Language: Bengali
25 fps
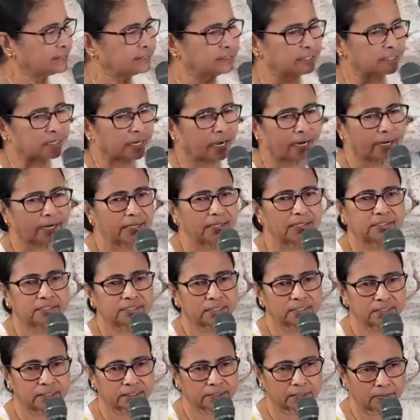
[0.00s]
যে যেখানে
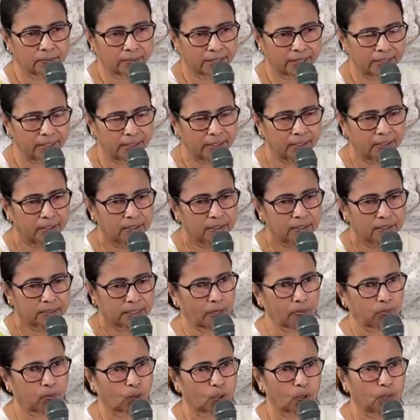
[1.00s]
ইচ্ছে যেতে পারে
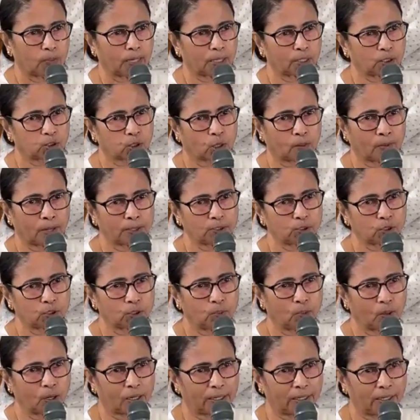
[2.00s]
আমার পরিবারের
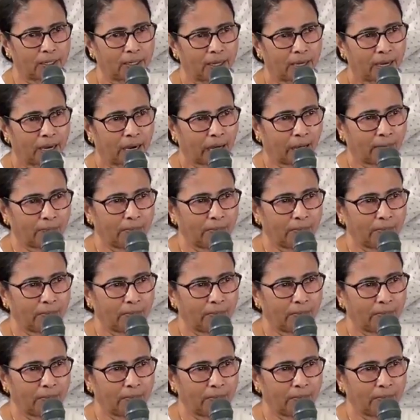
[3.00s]
সবাই যদি বলে